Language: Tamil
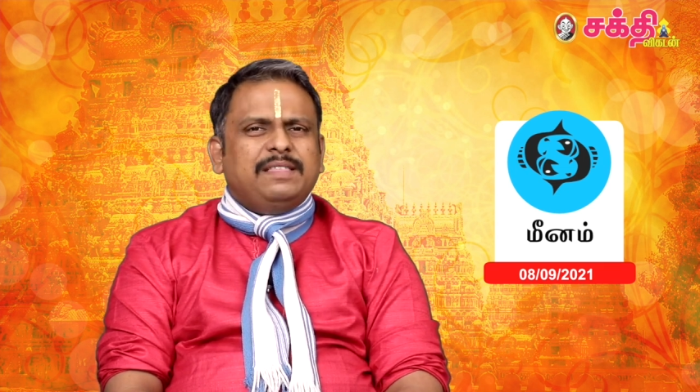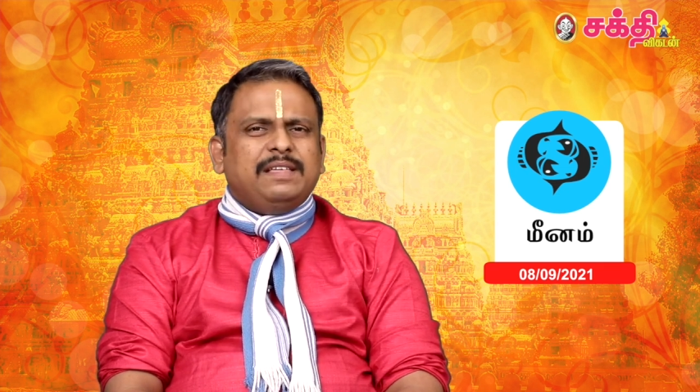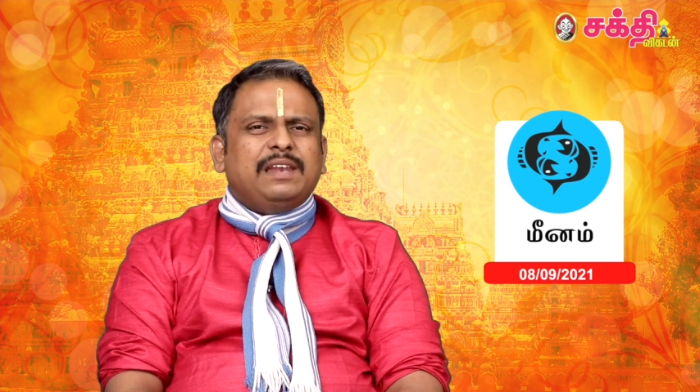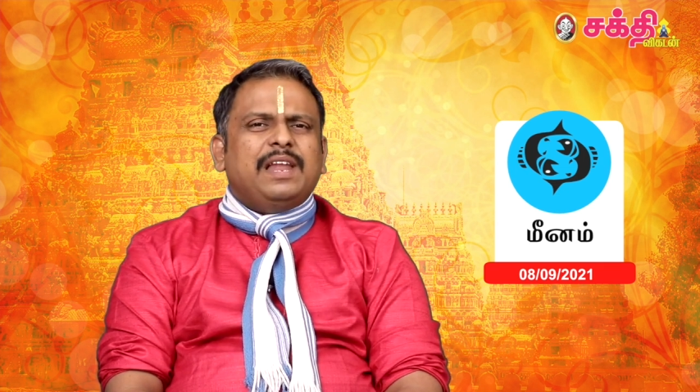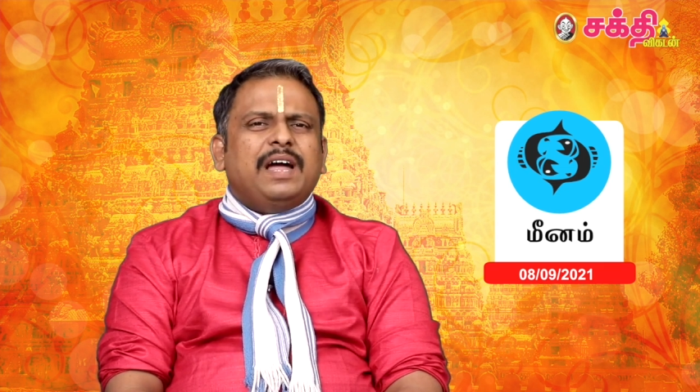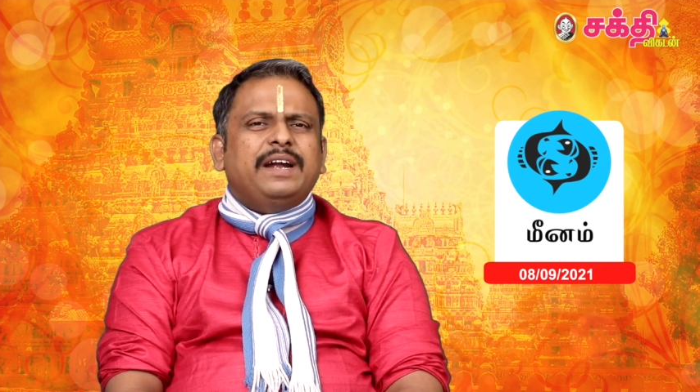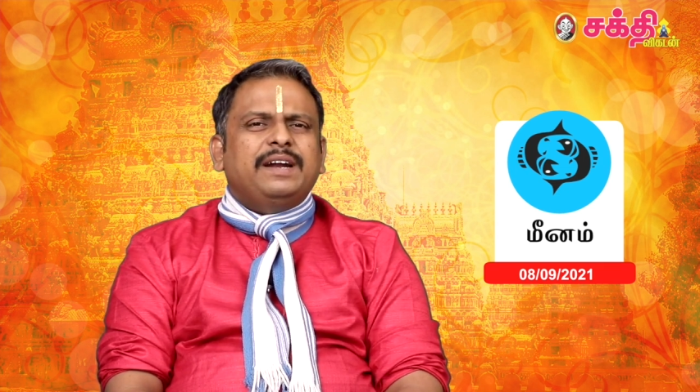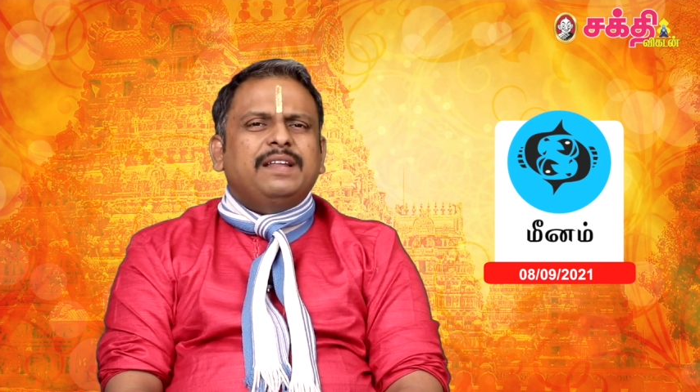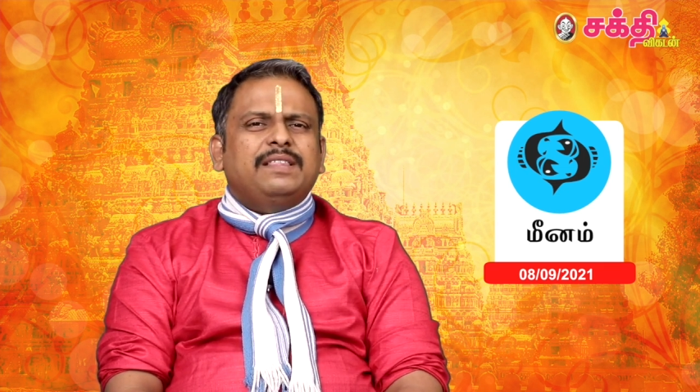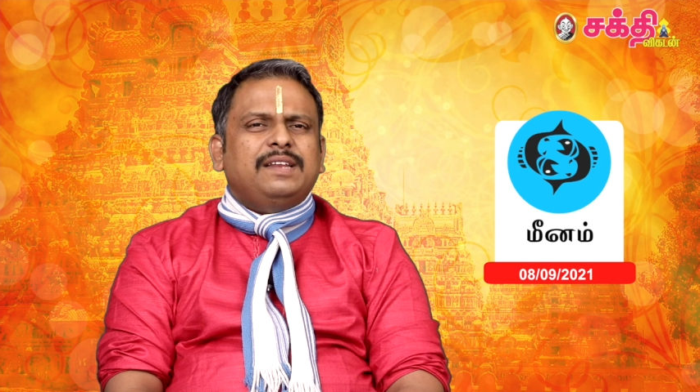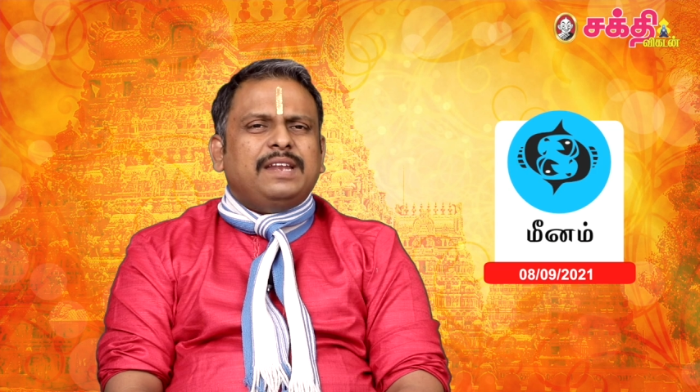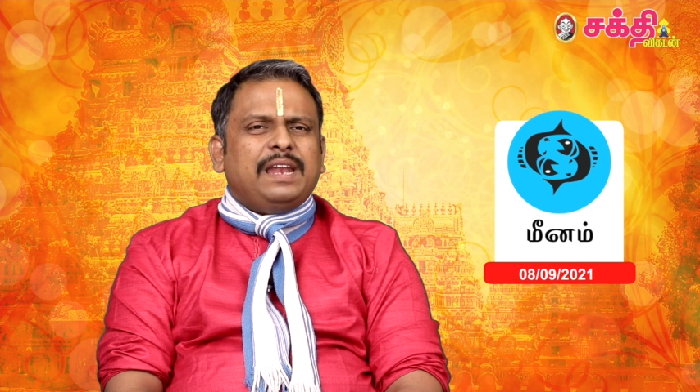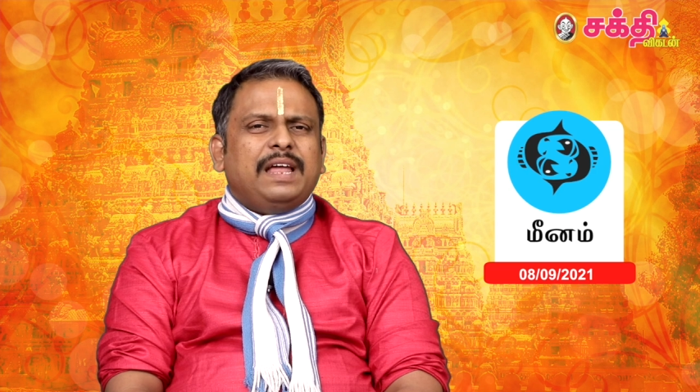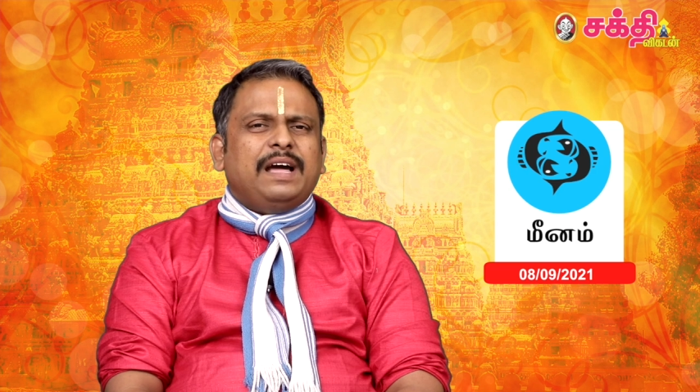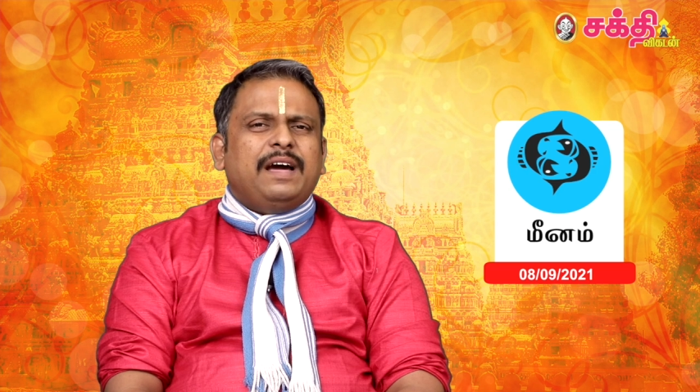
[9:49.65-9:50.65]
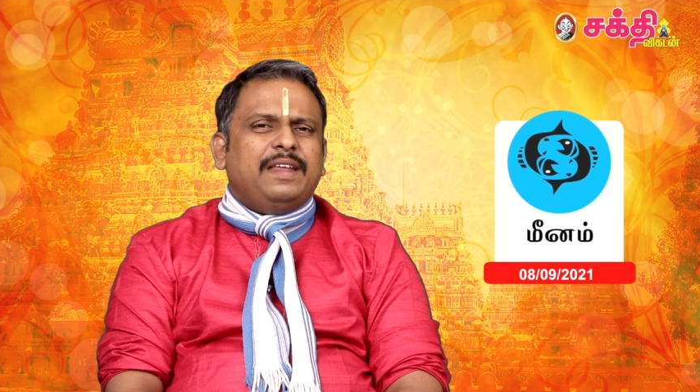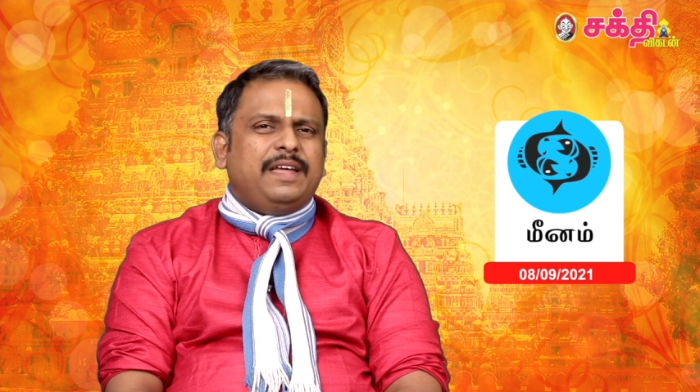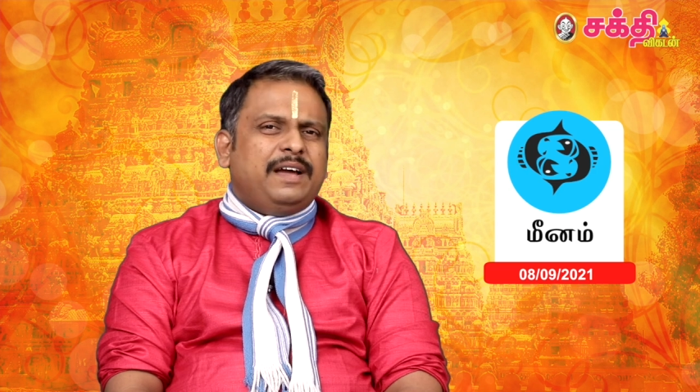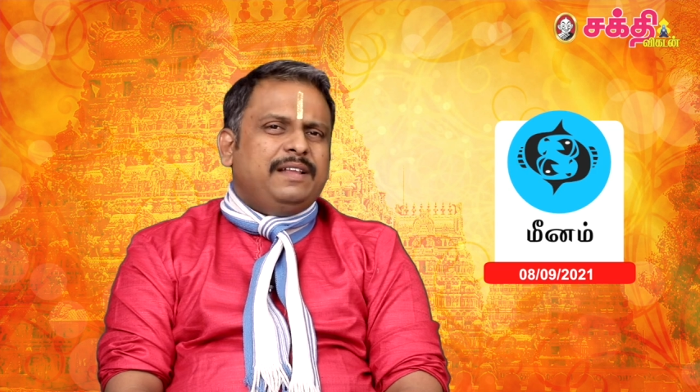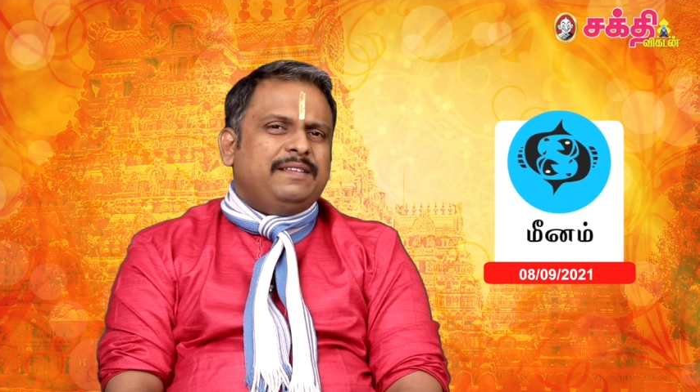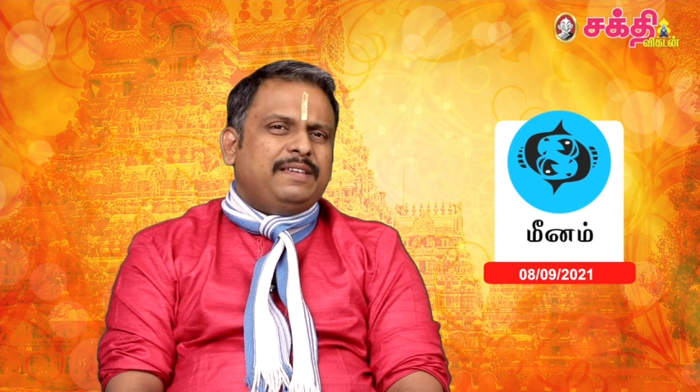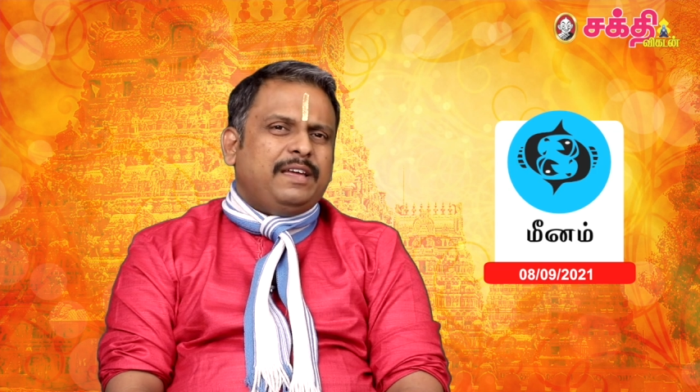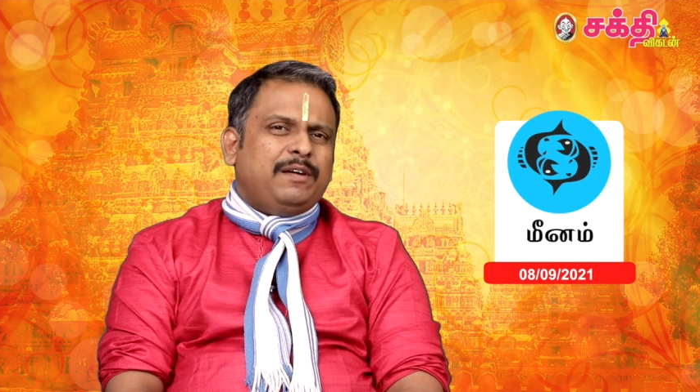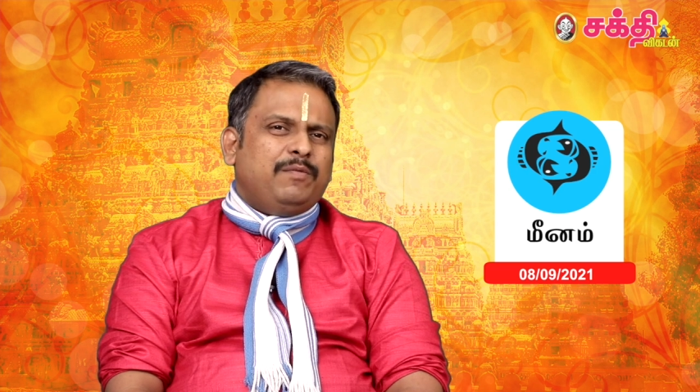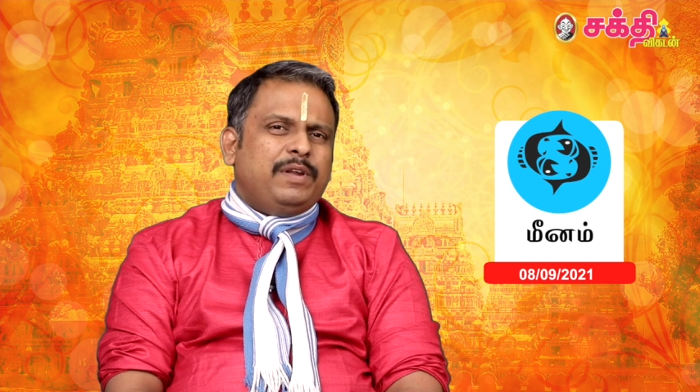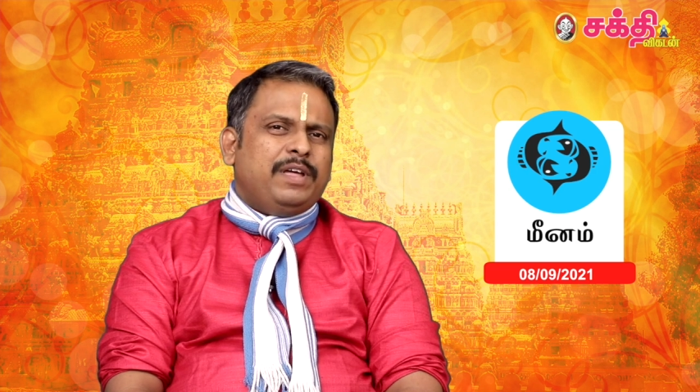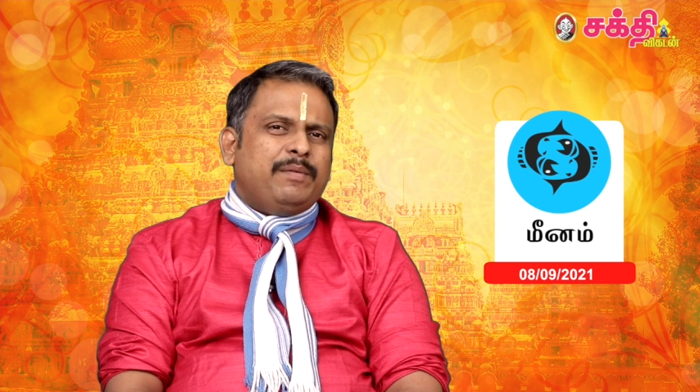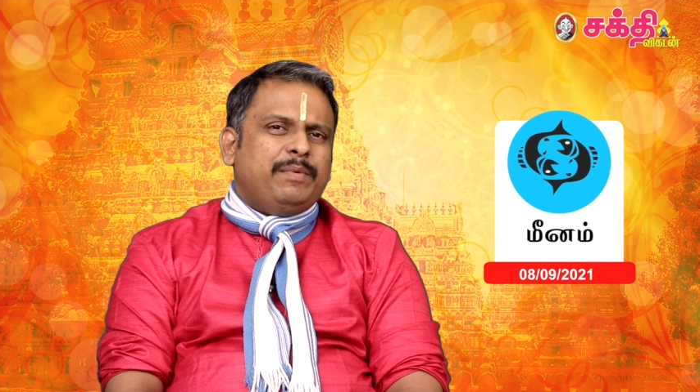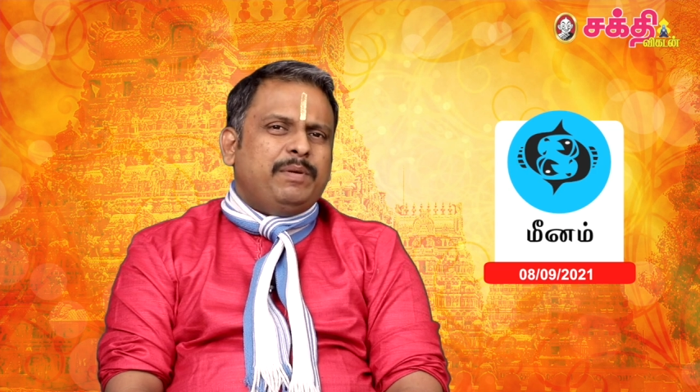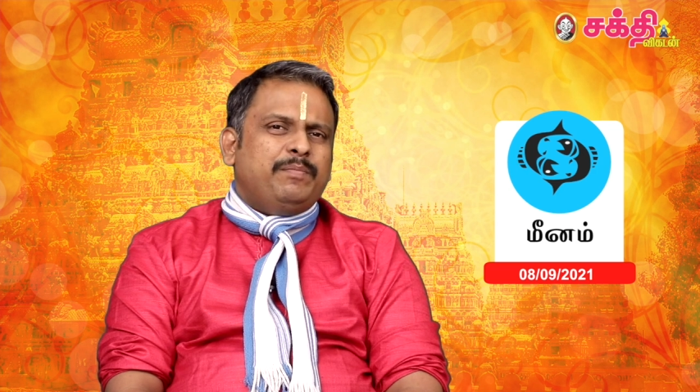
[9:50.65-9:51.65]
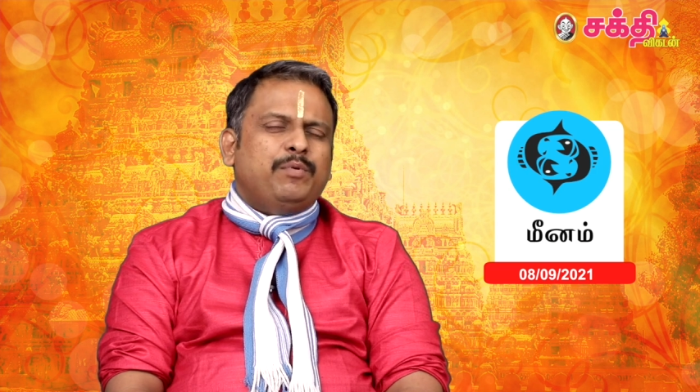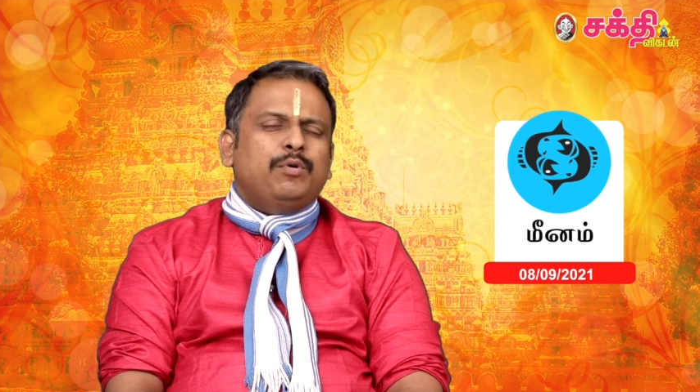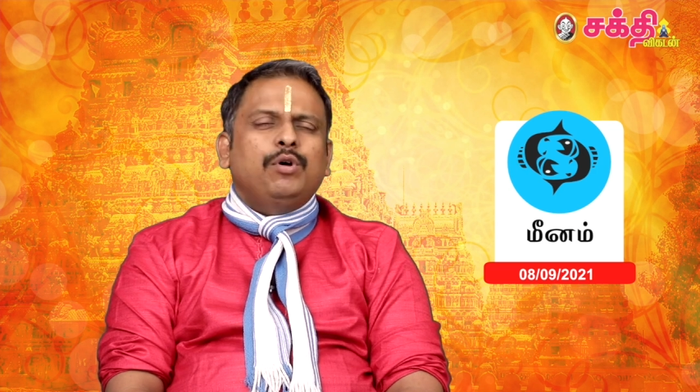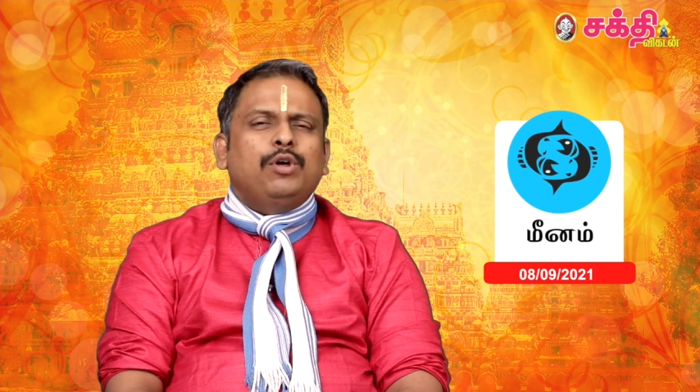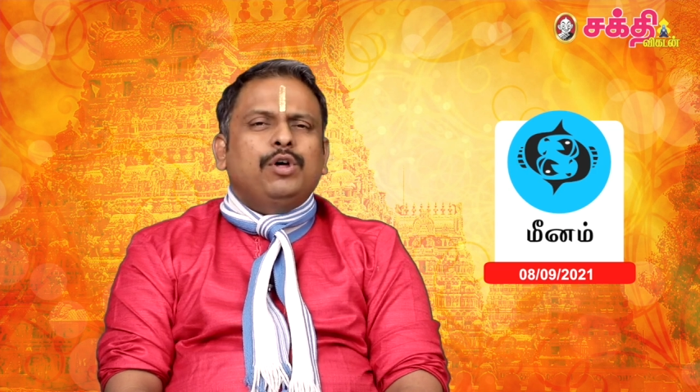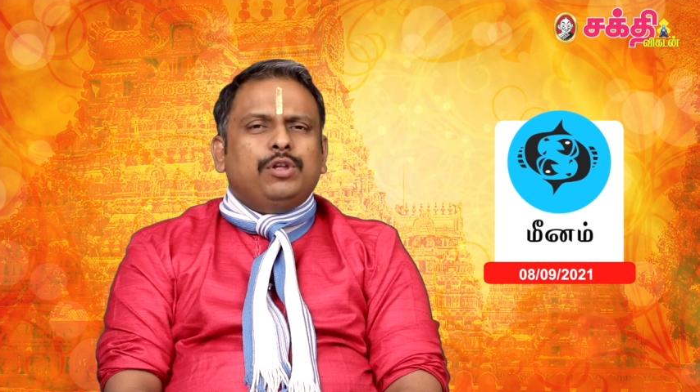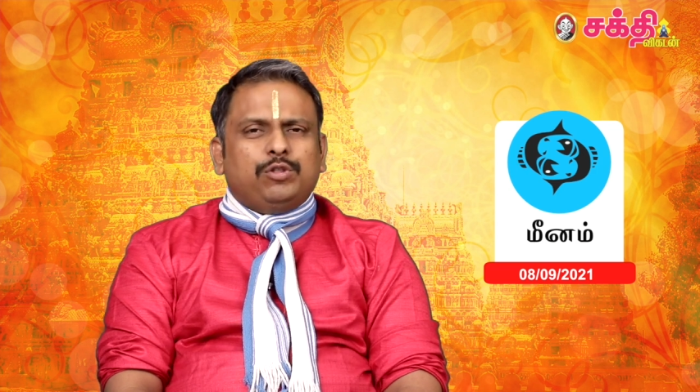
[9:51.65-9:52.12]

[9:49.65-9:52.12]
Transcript: இதெல்லாம் எடுத்து நல்ல காரியங்கள் செய்யக்கூடிய அமைப்பும்